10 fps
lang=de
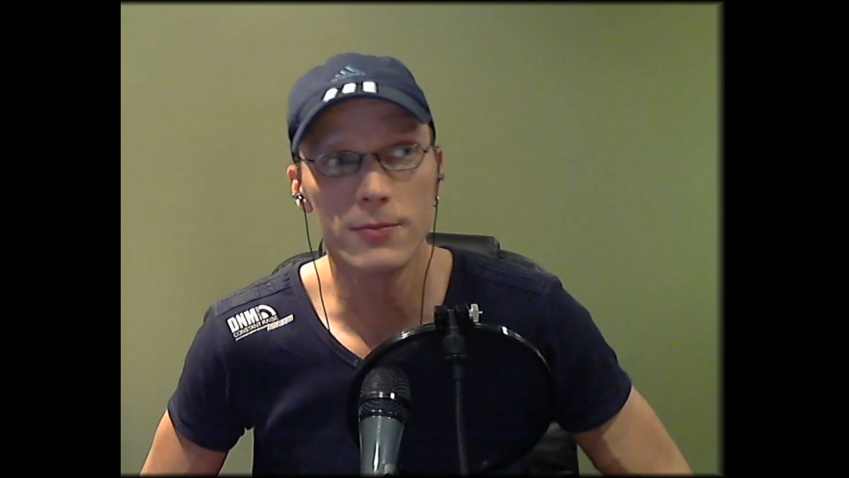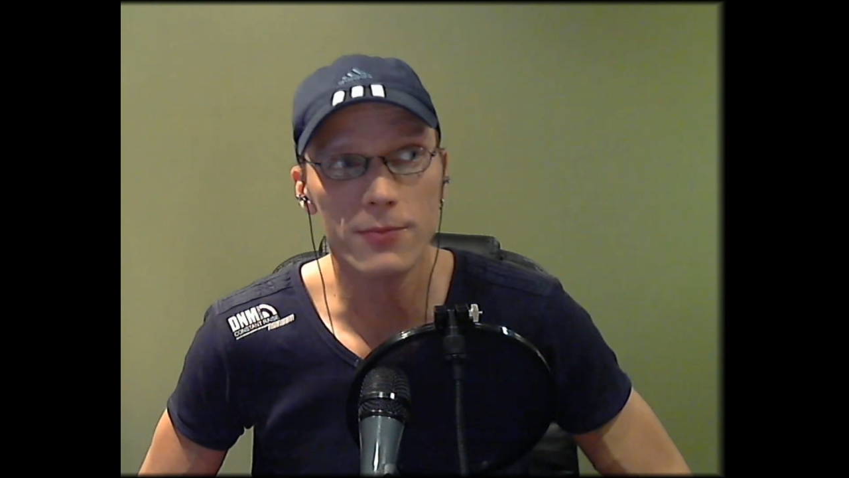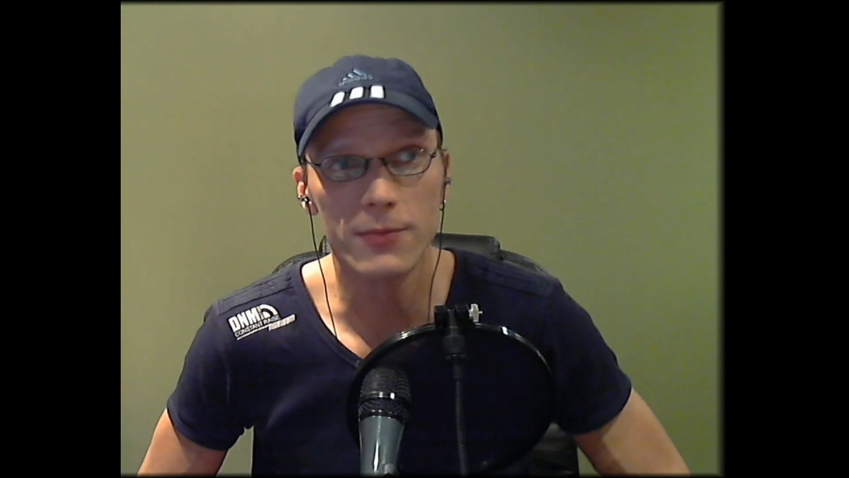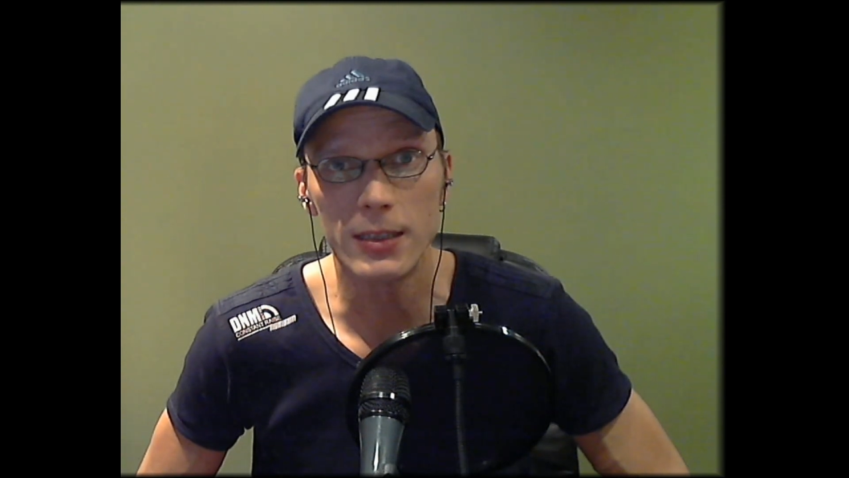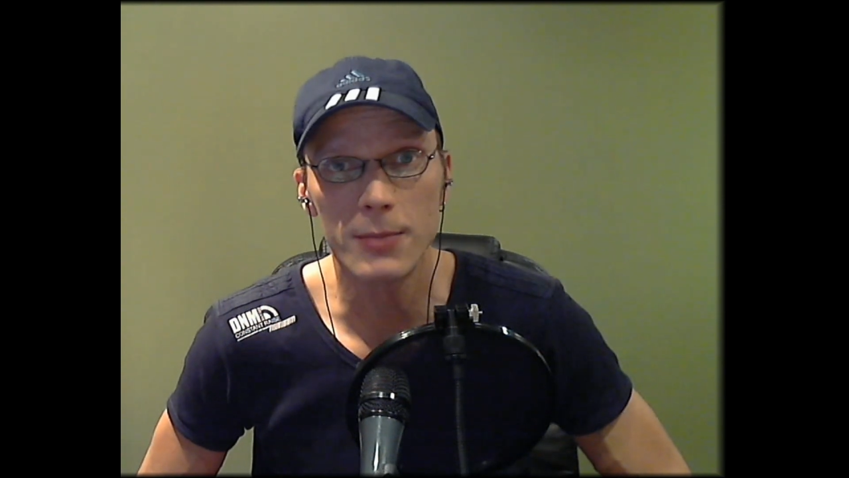
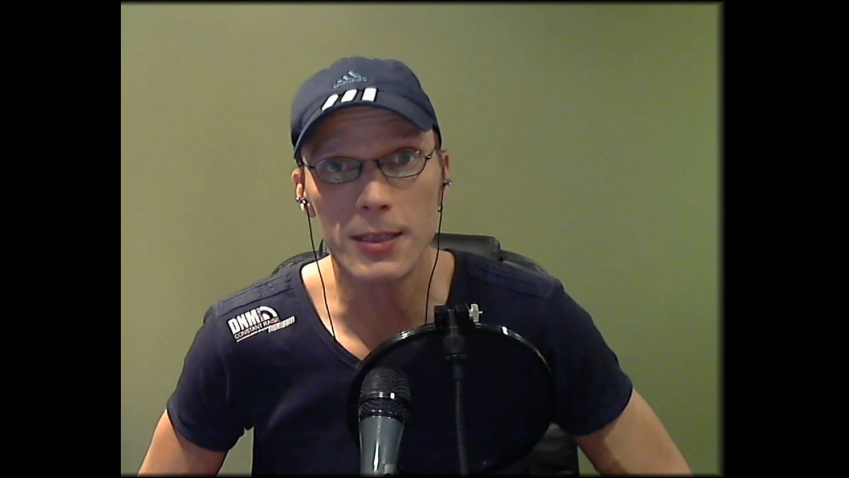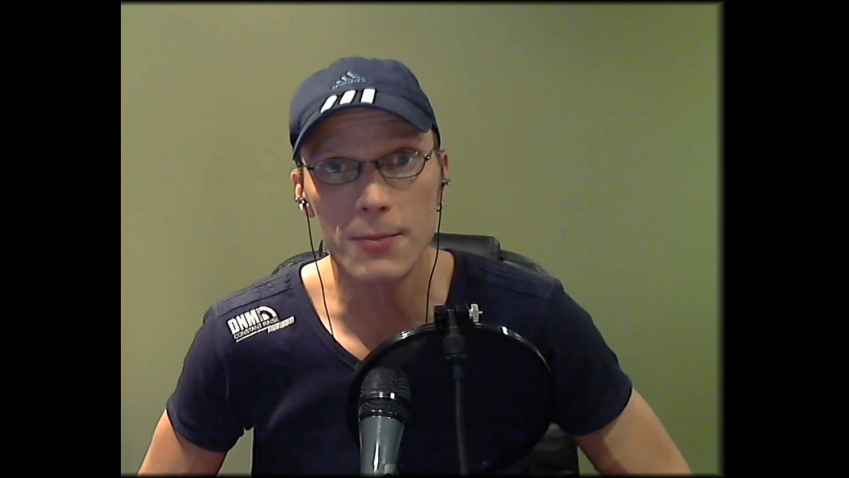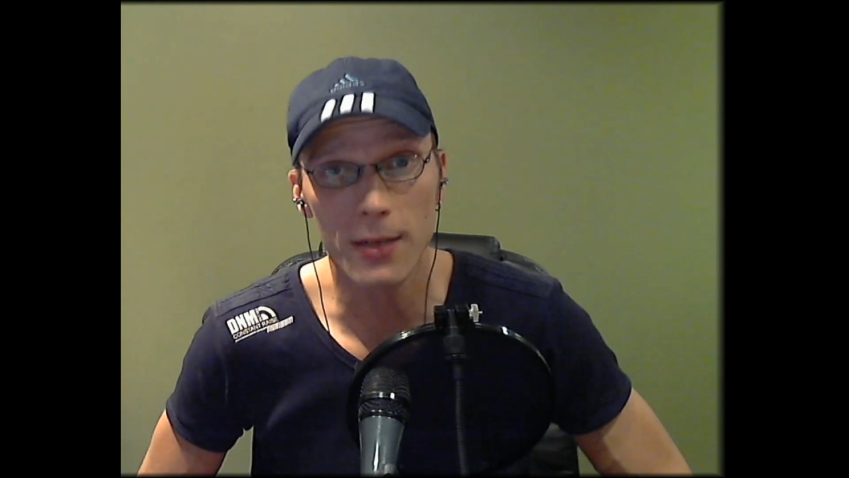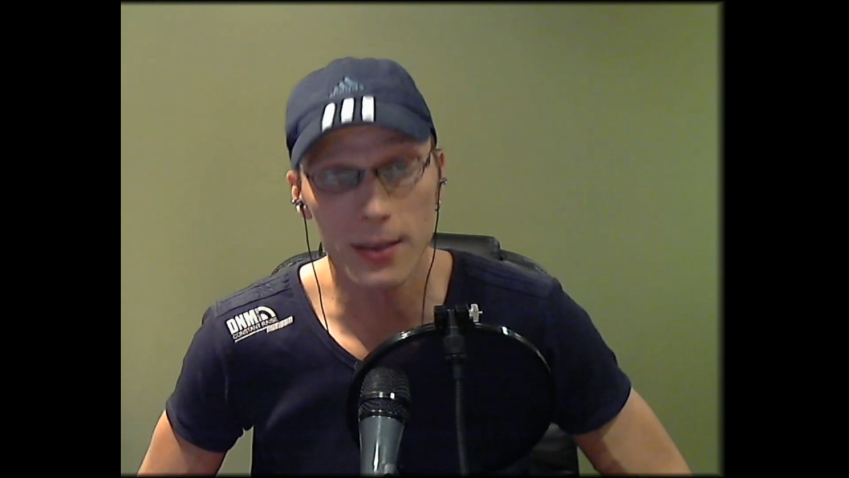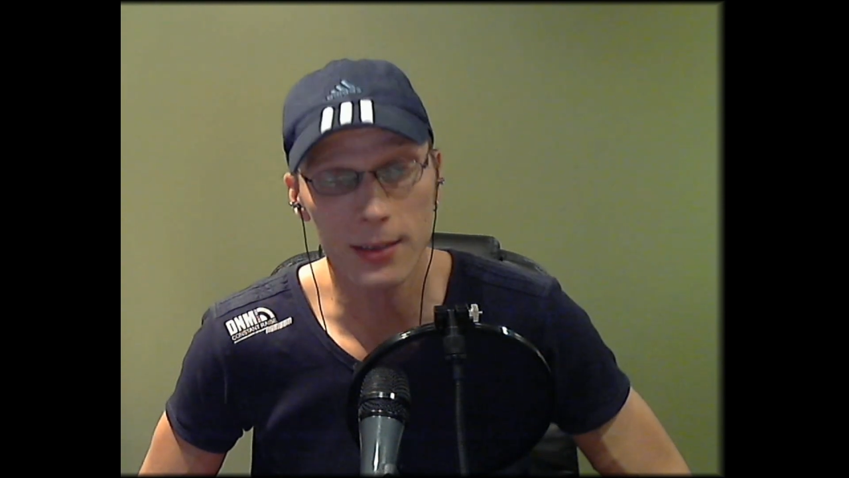wenn, mal
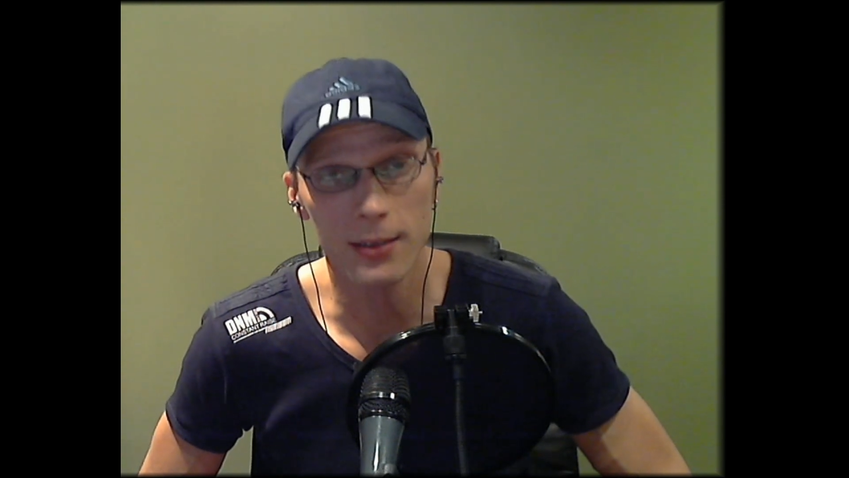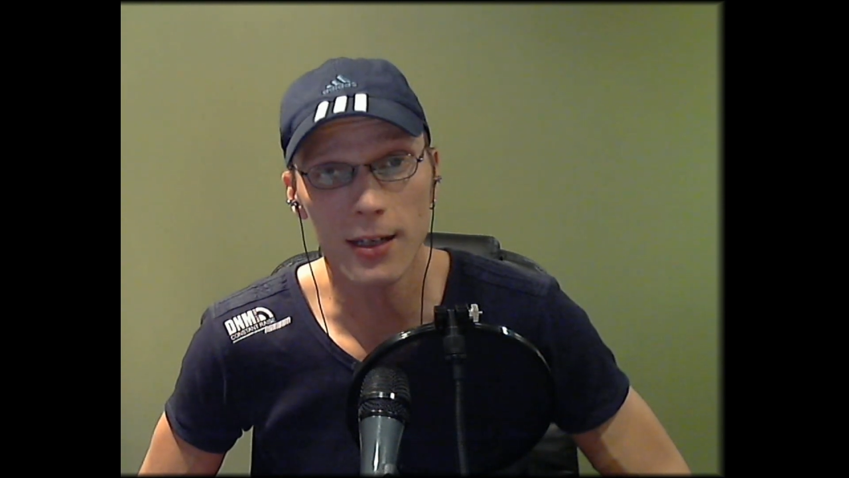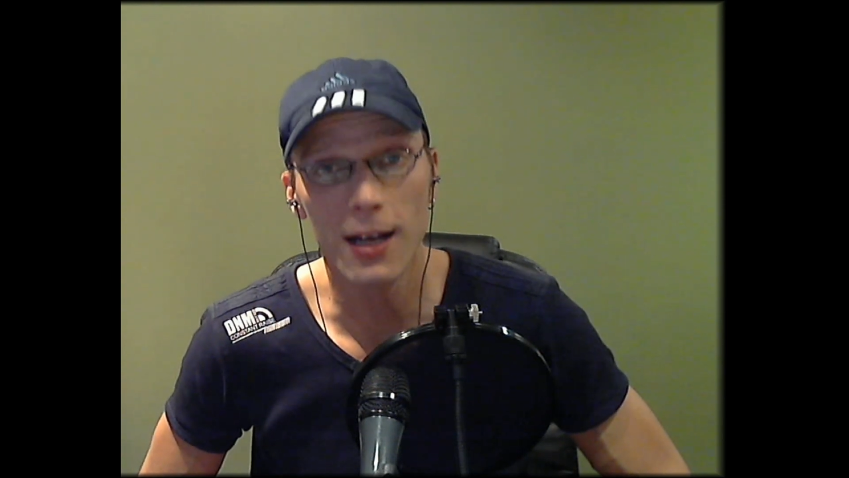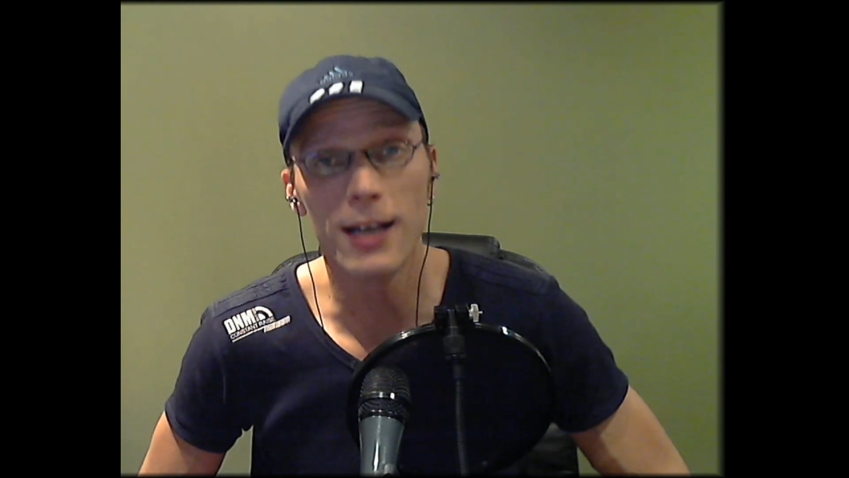eine,